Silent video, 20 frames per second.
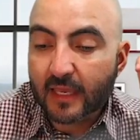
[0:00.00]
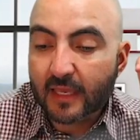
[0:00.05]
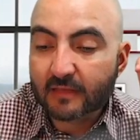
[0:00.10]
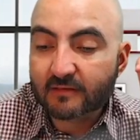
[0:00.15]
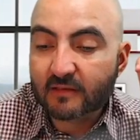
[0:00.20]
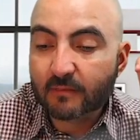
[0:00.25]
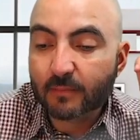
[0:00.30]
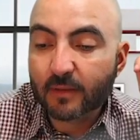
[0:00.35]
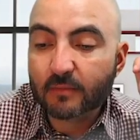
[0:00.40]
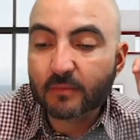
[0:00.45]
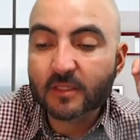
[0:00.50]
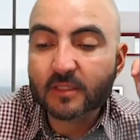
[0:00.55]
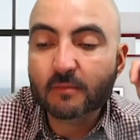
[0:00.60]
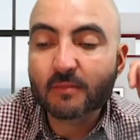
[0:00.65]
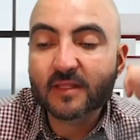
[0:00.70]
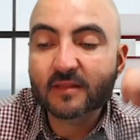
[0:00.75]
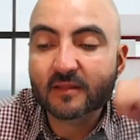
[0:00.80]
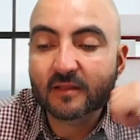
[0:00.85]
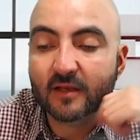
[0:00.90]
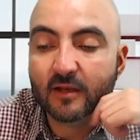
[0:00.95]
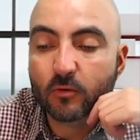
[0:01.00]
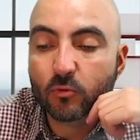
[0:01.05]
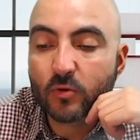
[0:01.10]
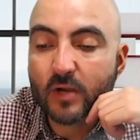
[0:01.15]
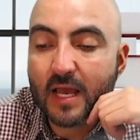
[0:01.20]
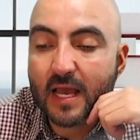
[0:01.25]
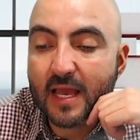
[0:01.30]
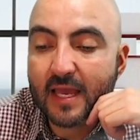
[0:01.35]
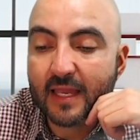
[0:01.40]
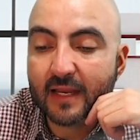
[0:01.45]
se permite mantener
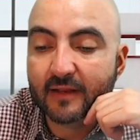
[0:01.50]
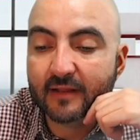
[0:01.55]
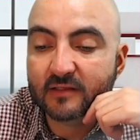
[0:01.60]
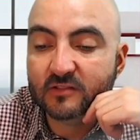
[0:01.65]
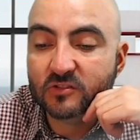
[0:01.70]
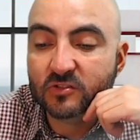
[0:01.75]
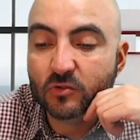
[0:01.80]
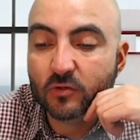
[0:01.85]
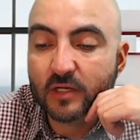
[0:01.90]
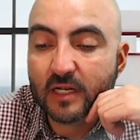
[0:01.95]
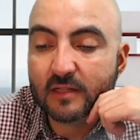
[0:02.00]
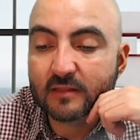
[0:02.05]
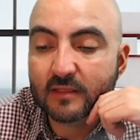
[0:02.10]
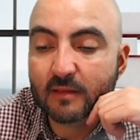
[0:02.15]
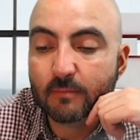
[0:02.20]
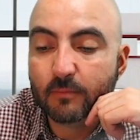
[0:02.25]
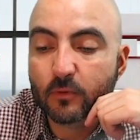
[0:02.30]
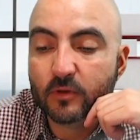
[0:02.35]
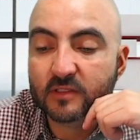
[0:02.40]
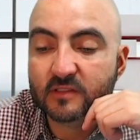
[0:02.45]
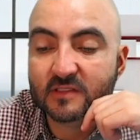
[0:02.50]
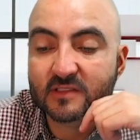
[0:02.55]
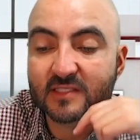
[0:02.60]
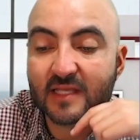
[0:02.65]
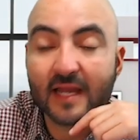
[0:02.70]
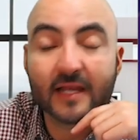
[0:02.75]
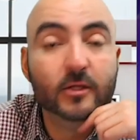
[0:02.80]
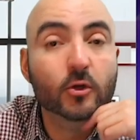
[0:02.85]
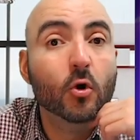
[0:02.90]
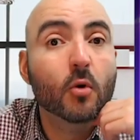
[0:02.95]
una erección el tiempo
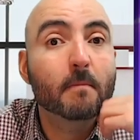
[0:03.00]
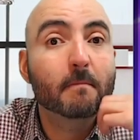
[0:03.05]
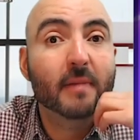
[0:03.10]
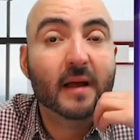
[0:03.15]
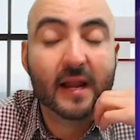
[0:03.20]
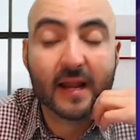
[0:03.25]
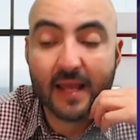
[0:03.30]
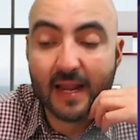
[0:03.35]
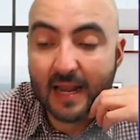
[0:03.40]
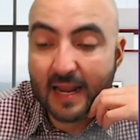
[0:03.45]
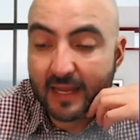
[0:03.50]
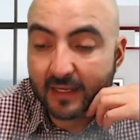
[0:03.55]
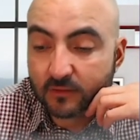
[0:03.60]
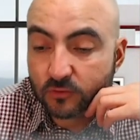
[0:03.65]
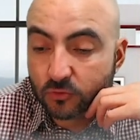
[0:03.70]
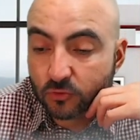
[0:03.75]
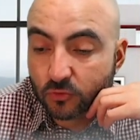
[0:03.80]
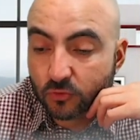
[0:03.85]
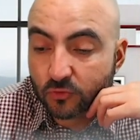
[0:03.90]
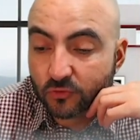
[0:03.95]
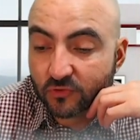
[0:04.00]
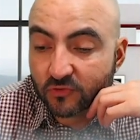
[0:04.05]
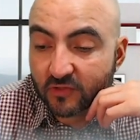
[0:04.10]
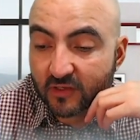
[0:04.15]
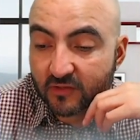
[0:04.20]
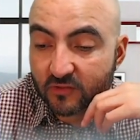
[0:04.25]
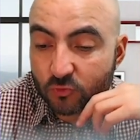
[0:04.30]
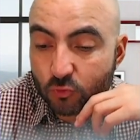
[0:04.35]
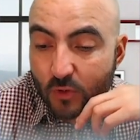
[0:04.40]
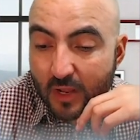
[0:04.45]
necesario para el acto
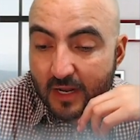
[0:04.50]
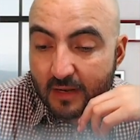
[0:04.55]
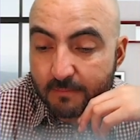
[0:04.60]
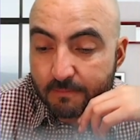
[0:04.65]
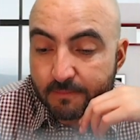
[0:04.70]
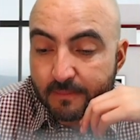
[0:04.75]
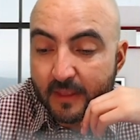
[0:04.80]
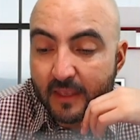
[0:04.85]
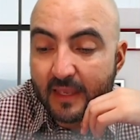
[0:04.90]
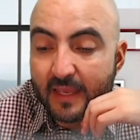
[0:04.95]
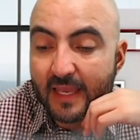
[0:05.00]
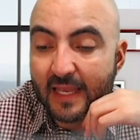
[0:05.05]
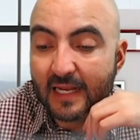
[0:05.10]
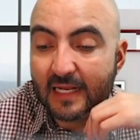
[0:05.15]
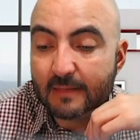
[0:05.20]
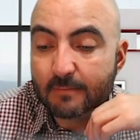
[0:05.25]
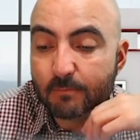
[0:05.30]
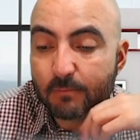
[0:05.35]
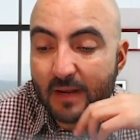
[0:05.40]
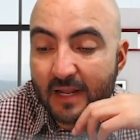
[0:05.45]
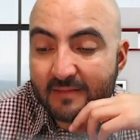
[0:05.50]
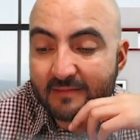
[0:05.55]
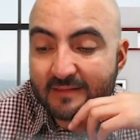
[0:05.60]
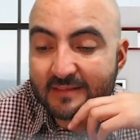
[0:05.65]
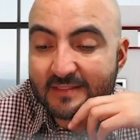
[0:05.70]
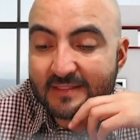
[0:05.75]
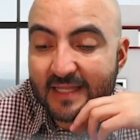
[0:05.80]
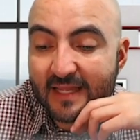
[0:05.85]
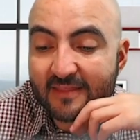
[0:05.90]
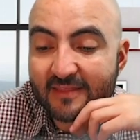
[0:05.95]
sexual. El implante
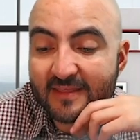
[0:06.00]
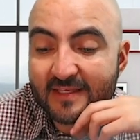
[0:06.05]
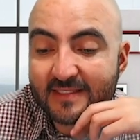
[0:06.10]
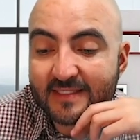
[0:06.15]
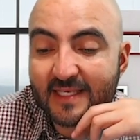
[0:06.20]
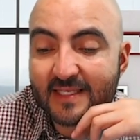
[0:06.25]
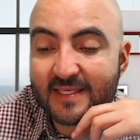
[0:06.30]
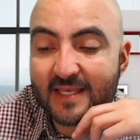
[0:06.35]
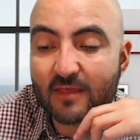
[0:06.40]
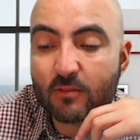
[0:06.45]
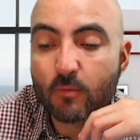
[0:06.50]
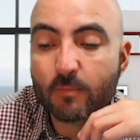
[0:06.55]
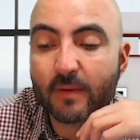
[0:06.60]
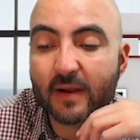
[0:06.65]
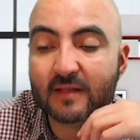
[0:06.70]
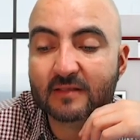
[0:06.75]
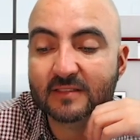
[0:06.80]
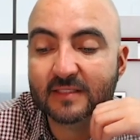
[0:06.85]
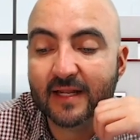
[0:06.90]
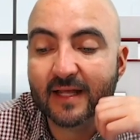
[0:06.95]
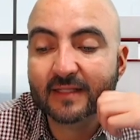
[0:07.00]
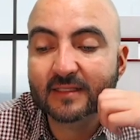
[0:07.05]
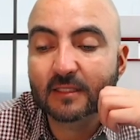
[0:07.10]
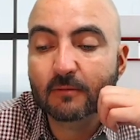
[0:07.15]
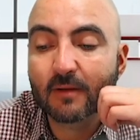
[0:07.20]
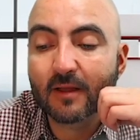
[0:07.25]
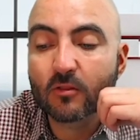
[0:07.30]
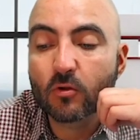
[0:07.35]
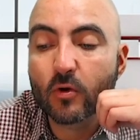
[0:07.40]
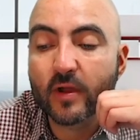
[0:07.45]
está diseñado para ser
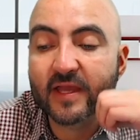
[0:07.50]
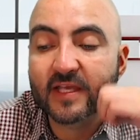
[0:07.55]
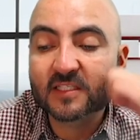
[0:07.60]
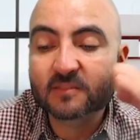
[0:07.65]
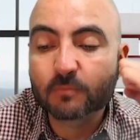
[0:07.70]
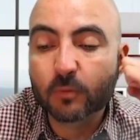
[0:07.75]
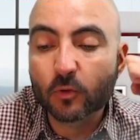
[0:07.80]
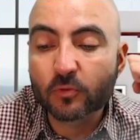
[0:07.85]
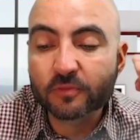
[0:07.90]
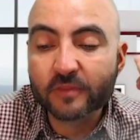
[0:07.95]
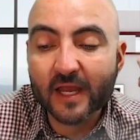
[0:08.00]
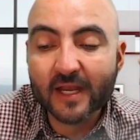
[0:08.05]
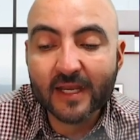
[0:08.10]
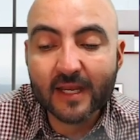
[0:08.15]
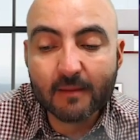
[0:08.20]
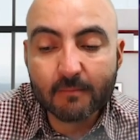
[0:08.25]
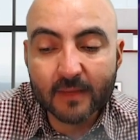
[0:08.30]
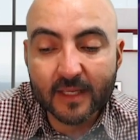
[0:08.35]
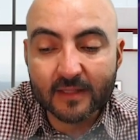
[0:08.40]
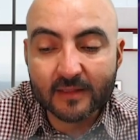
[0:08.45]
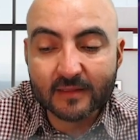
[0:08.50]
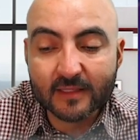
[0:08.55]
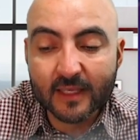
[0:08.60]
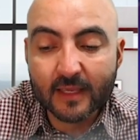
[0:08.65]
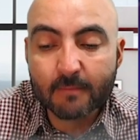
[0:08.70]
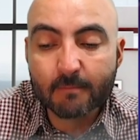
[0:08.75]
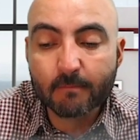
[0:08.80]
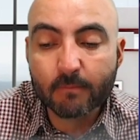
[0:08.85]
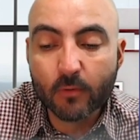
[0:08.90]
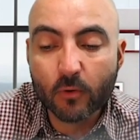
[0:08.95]
activado
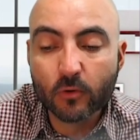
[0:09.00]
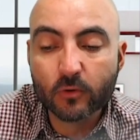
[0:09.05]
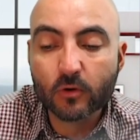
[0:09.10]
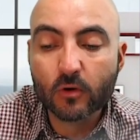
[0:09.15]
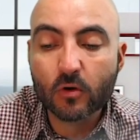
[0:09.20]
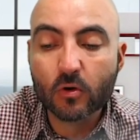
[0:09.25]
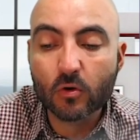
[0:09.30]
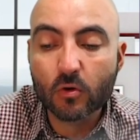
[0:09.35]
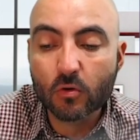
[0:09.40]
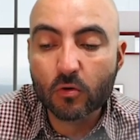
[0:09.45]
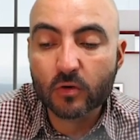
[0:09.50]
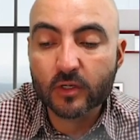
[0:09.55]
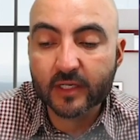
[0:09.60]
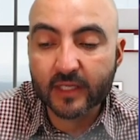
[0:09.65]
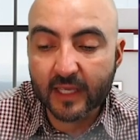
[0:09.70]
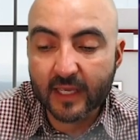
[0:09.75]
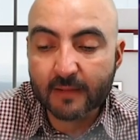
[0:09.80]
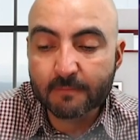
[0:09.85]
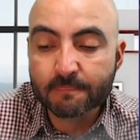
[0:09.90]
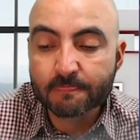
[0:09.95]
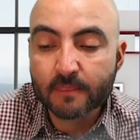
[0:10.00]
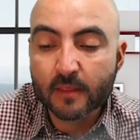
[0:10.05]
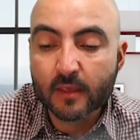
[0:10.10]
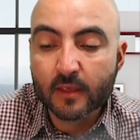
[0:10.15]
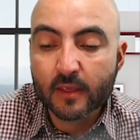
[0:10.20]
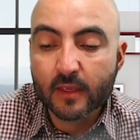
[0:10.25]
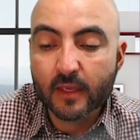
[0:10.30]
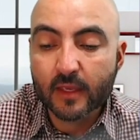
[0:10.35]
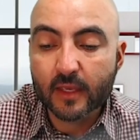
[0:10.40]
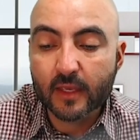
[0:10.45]
espontáneamente, por lo que
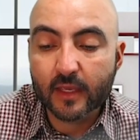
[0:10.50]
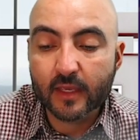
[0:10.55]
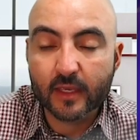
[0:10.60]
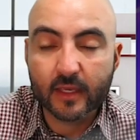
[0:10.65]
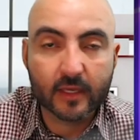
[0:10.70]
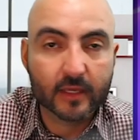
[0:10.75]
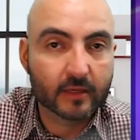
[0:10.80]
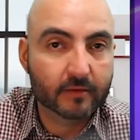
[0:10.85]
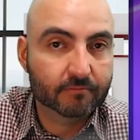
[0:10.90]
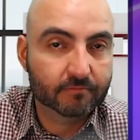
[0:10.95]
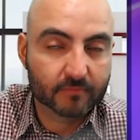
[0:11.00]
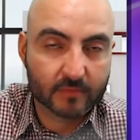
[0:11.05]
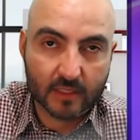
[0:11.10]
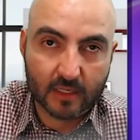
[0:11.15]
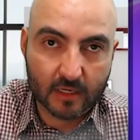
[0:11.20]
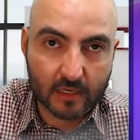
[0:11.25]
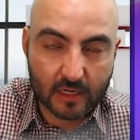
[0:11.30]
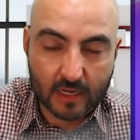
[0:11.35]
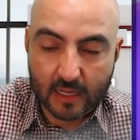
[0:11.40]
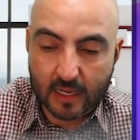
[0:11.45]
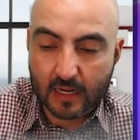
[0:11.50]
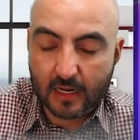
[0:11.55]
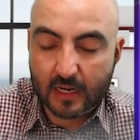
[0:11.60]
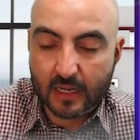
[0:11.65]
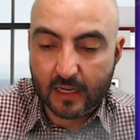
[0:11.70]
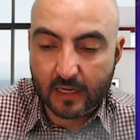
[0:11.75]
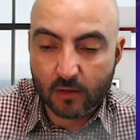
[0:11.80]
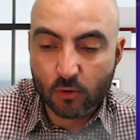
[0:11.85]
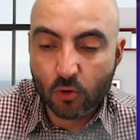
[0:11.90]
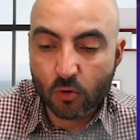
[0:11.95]
eh,
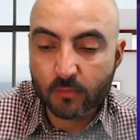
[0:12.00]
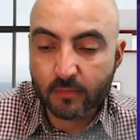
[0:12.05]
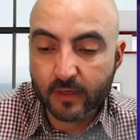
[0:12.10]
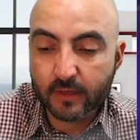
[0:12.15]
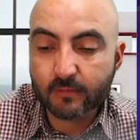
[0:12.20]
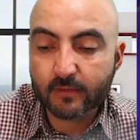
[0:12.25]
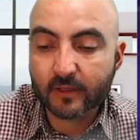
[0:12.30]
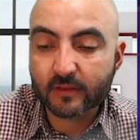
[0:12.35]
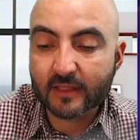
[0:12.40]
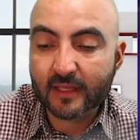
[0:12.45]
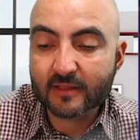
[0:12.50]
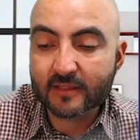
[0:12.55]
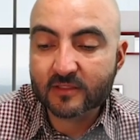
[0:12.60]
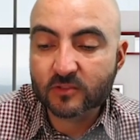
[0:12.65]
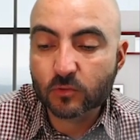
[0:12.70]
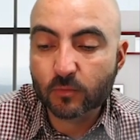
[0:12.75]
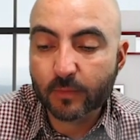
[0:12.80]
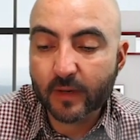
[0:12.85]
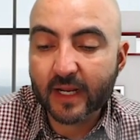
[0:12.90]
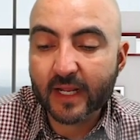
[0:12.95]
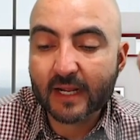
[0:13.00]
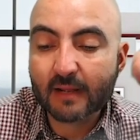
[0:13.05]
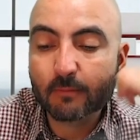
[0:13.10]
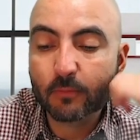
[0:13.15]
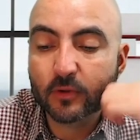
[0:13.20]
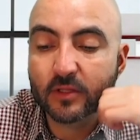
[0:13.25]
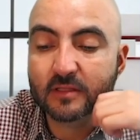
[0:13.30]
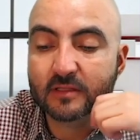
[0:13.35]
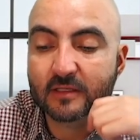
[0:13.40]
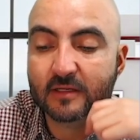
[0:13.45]
el hombre, ¿verdad? Y su pareja
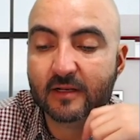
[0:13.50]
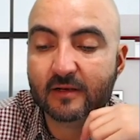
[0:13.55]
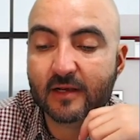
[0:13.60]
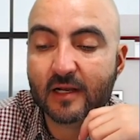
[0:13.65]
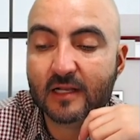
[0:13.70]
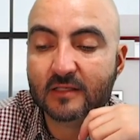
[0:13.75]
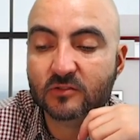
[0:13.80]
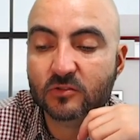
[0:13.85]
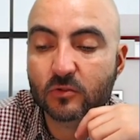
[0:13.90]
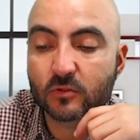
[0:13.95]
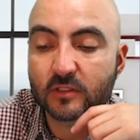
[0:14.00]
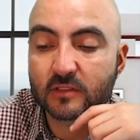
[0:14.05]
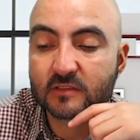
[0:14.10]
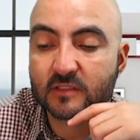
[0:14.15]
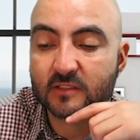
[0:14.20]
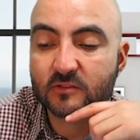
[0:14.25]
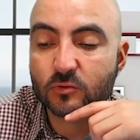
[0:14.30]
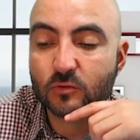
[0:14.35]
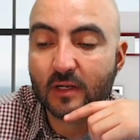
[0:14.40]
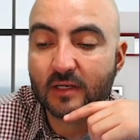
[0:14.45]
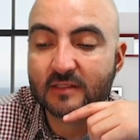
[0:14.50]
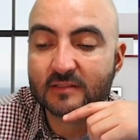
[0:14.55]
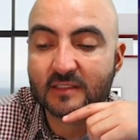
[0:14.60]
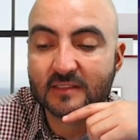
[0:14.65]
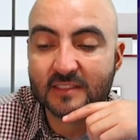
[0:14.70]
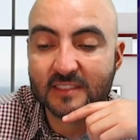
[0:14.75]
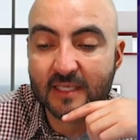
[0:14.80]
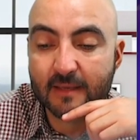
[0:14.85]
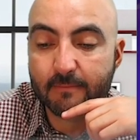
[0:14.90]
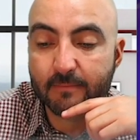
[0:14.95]
pueden tener relaciones sexuales
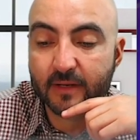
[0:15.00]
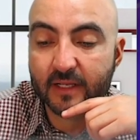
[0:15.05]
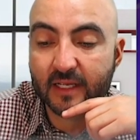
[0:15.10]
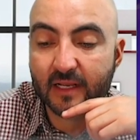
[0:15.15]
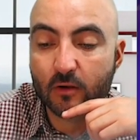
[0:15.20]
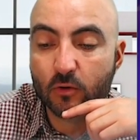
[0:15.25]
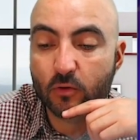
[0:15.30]
siempre que lo